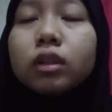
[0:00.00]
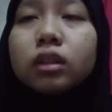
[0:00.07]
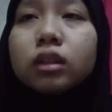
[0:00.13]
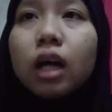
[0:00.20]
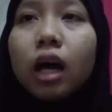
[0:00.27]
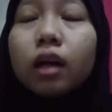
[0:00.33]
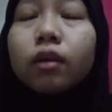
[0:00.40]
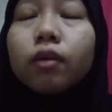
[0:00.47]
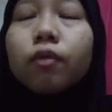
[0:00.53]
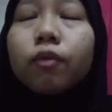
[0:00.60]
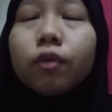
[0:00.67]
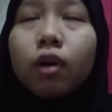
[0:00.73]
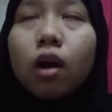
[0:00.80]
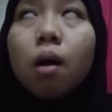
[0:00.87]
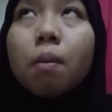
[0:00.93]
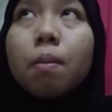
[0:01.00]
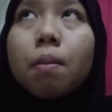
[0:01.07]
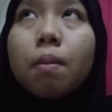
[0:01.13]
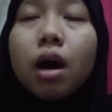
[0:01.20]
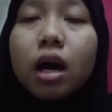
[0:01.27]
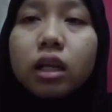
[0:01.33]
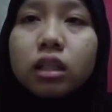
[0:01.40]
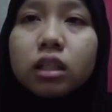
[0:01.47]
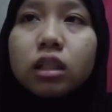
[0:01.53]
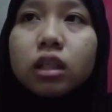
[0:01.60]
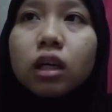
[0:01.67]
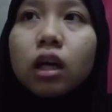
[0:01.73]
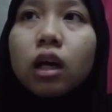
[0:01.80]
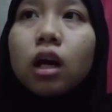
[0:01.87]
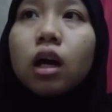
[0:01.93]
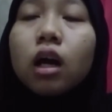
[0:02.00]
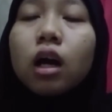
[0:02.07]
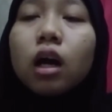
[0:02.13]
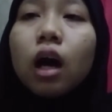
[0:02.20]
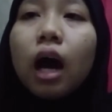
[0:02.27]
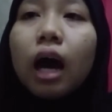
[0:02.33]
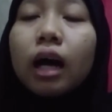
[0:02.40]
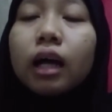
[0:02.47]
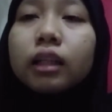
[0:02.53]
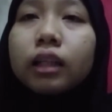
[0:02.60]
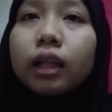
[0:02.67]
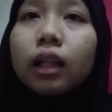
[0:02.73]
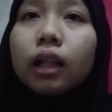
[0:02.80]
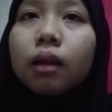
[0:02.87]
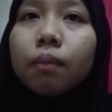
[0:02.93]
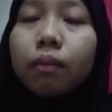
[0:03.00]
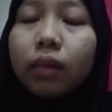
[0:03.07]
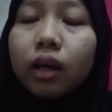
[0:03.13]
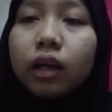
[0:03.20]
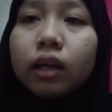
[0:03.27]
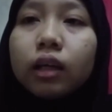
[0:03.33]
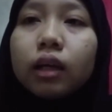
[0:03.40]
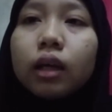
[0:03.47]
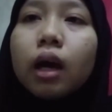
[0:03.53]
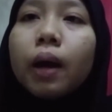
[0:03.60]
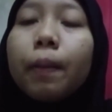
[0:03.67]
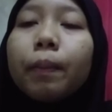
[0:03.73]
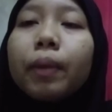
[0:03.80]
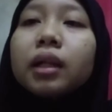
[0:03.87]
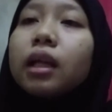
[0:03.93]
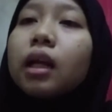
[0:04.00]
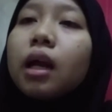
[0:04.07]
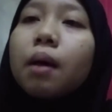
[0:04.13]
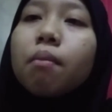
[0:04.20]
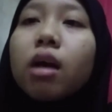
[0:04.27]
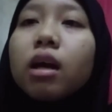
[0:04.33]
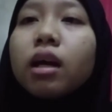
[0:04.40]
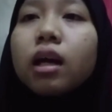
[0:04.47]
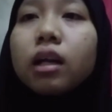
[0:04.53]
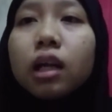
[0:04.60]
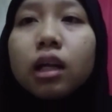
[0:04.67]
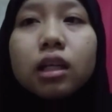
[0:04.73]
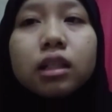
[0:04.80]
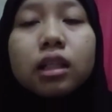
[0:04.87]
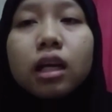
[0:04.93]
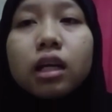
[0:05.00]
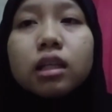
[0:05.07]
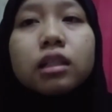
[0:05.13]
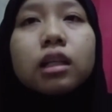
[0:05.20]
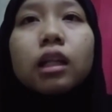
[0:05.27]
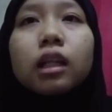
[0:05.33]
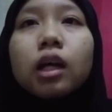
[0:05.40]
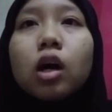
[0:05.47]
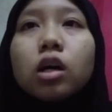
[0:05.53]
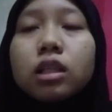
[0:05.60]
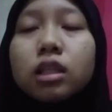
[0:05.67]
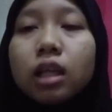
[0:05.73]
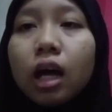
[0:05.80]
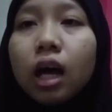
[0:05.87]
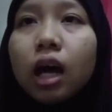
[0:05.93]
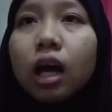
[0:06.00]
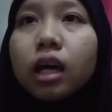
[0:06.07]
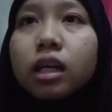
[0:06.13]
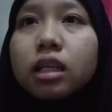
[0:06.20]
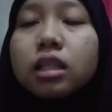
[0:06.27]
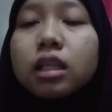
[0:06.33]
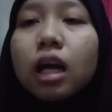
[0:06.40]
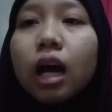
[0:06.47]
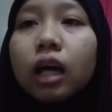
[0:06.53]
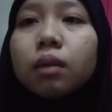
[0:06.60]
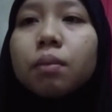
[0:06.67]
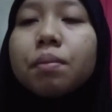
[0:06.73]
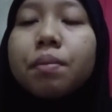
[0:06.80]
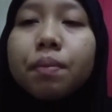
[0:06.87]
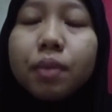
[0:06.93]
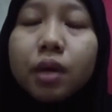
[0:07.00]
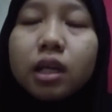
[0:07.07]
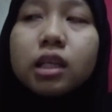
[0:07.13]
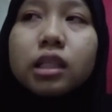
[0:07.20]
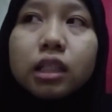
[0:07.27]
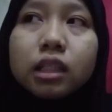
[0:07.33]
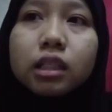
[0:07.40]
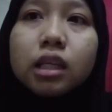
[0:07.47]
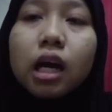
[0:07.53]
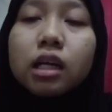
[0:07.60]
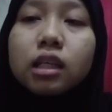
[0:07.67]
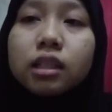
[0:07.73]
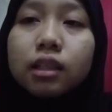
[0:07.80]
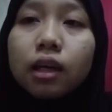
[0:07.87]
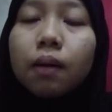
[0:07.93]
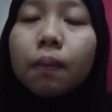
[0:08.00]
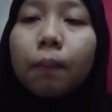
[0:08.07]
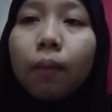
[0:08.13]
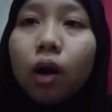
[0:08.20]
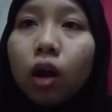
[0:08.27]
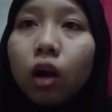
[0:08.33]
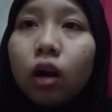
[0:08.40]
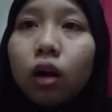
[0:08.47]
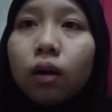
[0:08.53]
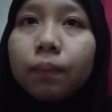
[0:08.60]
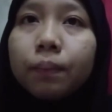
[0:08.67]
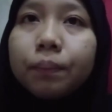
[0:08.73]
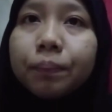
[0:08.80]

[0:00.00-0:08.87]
start from March until May. PT Ramayana Lestari Sentosa is at BG Junction Mall.